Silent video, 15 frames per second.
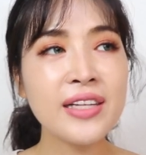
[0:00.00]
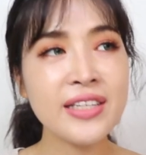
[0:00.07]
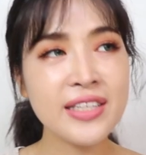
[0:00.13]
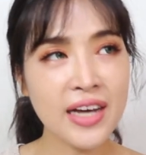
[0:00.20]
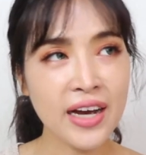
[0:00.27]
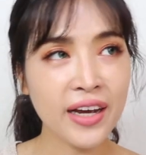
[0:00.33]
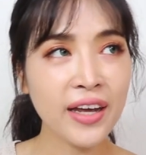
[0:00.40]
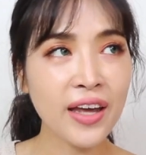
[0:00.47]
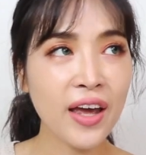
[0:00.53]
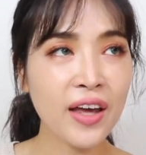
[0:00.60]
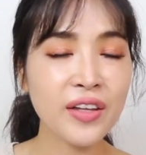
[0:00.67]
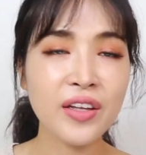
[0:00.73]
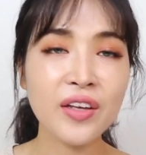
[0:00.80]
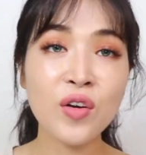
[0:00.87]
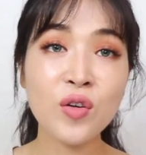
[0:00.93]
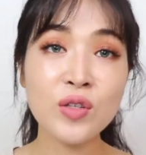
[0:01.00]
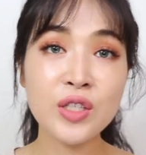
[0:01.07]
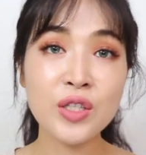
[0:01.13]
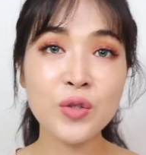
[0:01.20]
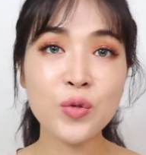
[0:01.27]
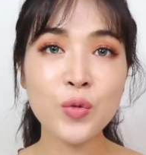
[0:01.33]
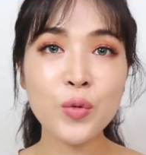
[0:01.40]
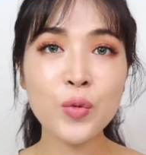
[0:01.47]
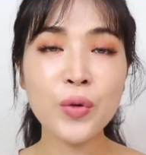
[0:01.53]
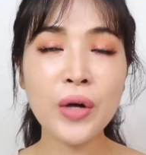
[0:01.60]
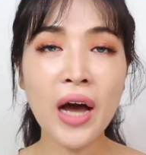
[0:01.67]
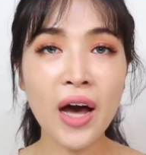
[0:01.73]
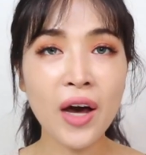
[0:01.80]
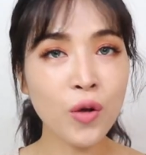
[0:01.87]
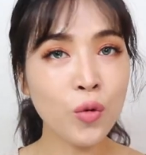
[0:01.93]
자켓 이런 식으로
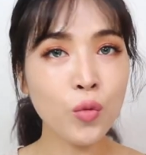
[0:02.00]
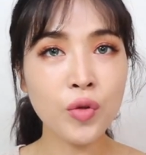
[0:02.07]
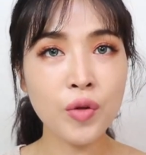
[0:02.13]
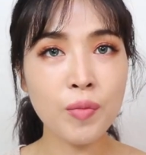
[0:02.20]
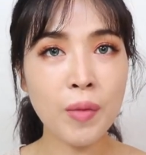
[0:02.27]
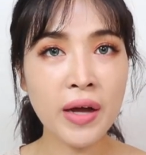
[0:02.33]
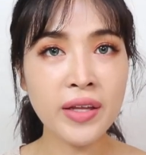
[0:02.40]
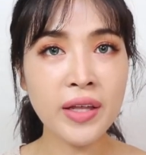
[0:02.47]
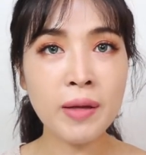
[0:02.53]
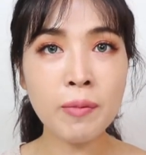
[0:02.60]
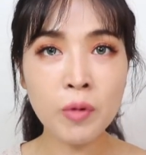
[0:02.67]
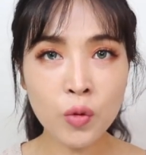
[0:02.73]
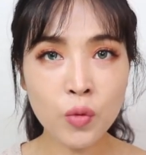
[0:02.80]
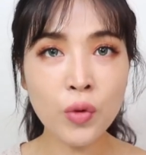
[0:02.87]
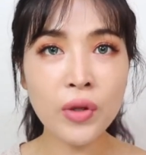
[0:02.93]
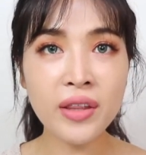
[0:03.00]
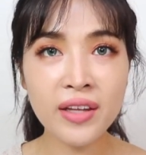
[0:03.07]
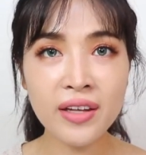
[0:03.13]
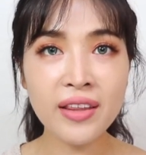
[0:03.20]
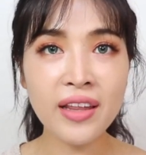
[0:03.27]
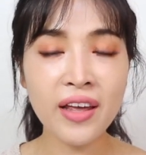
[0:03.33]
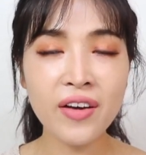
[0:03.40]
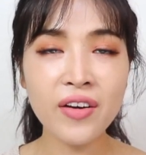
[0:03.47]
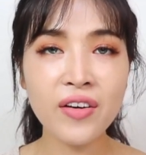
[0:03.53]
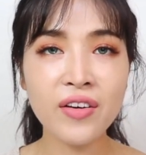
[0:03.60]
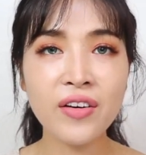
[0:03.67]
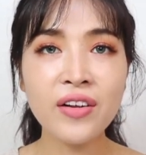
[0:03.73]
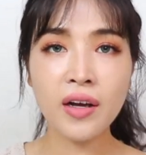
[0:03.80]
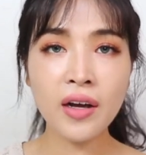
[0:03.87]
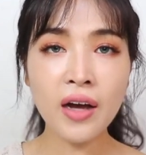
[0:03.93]
가을 옷을 많이 입고 있는데요.